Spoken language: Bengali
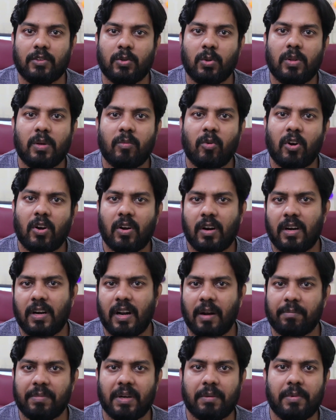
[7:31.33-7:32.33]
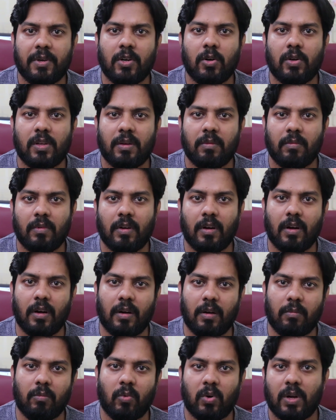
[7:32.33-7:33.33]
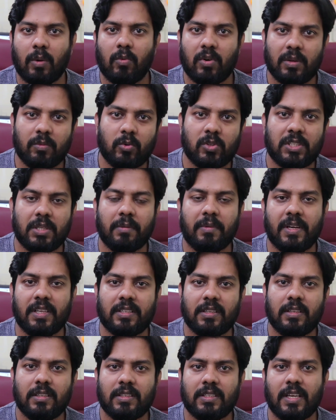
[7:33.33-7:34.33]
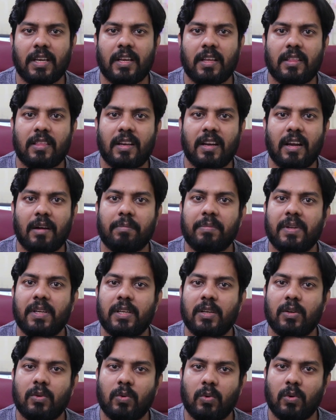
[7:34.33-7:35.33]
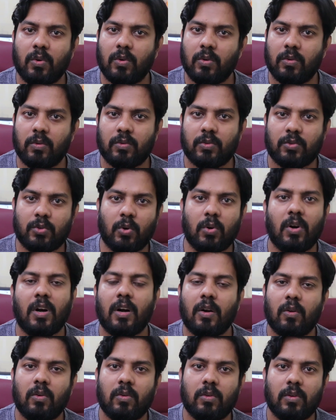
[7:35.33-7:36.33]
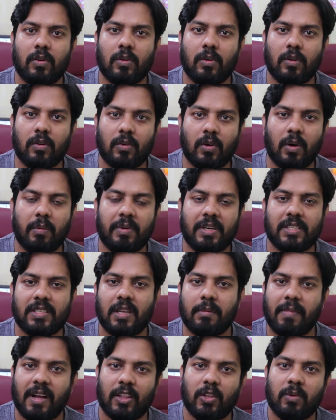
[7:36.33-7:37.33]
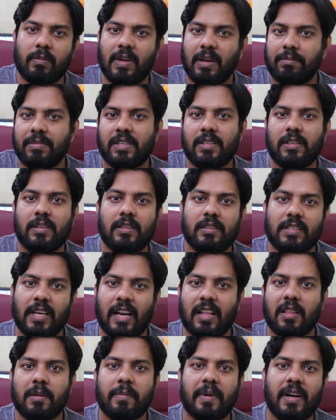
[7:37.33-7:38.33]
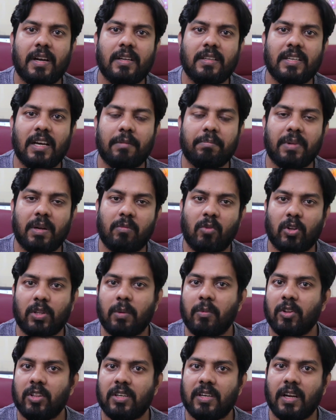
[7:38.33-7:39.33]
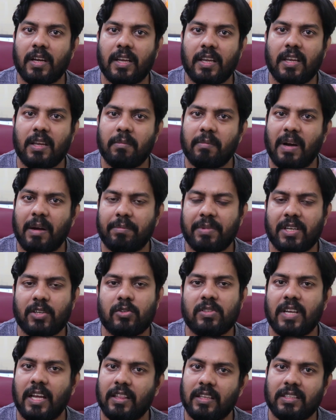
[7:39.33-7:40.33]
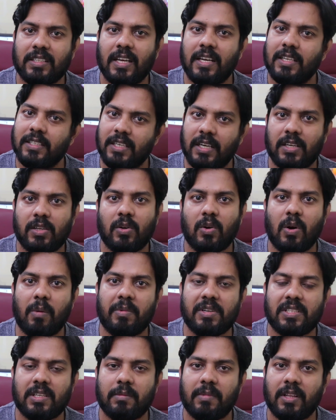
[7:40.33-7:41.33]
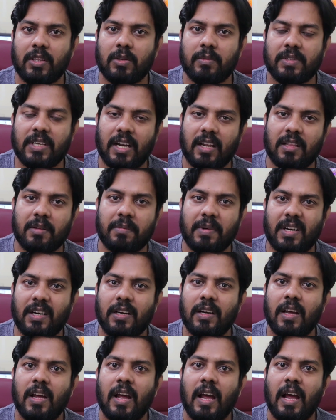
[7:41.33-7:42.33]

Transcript: যদি মনে করেন আপনার ভিডিওটি মোটামুটি বুঝতে পেরেছেন সেক্ষেত্রে আপনি কোনো ছোটোখাটো কমেন্টসের মাধ্যমে আপনি জানাতে পারেন যে আপনার মতামতটা কী বা আপনি কিছু জানতে চাইলে সেটিও কমেন্টসের মাধ্যমে জানাতে পারেন